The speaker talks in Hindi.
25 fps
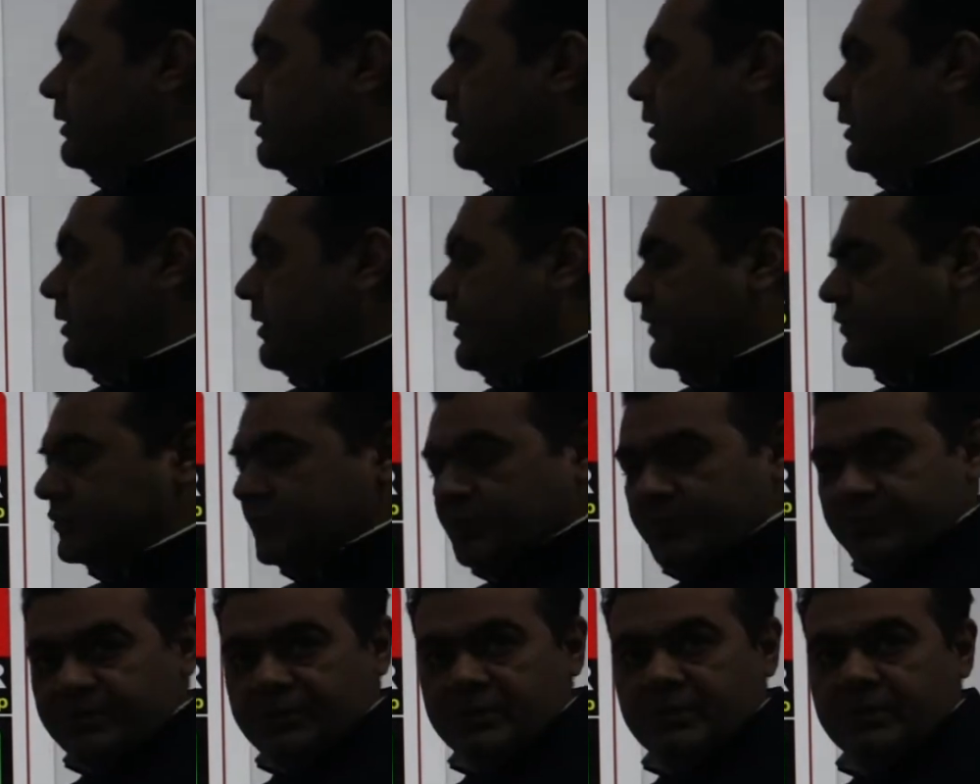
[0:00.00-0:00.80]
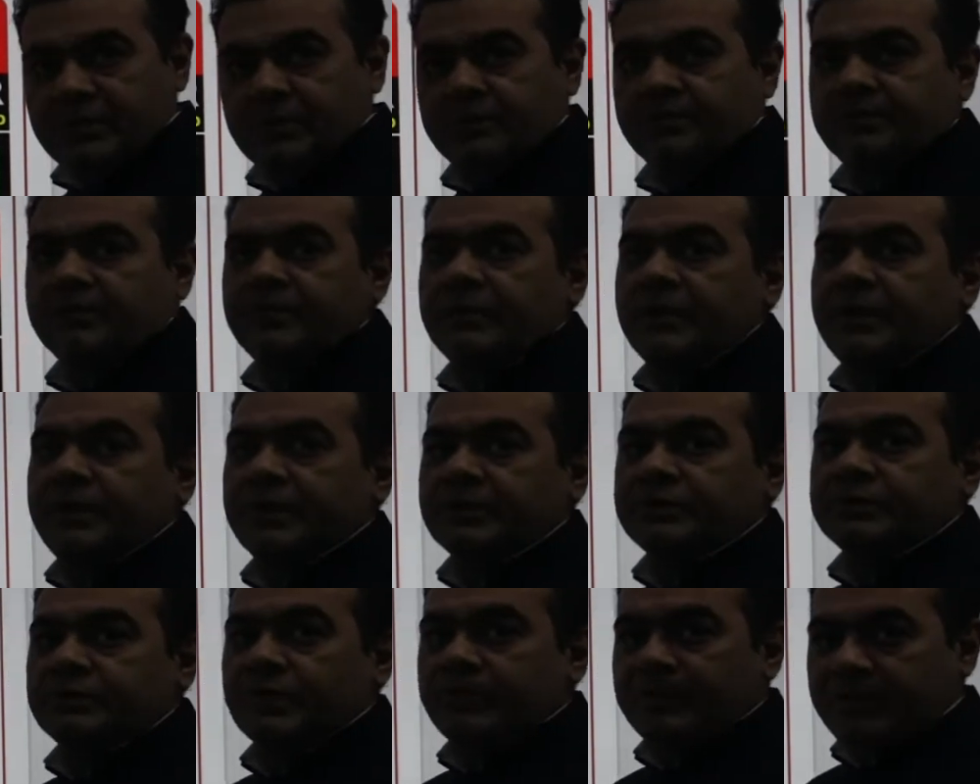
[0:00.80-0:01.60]
एक सौ
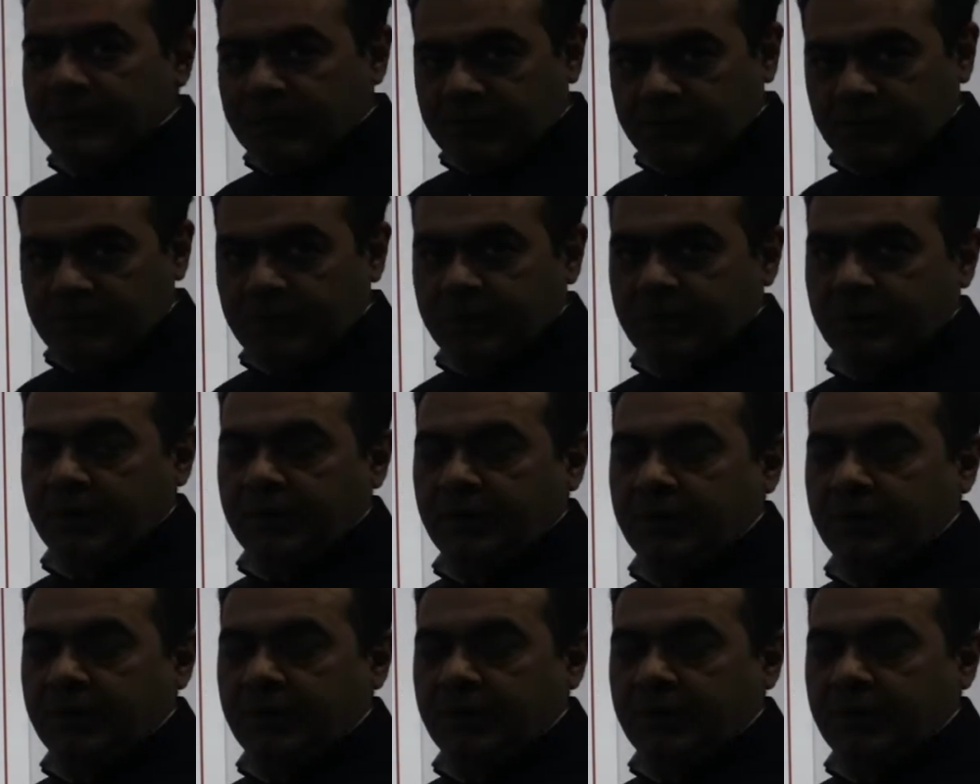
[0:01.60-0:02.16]
एक सौ बावन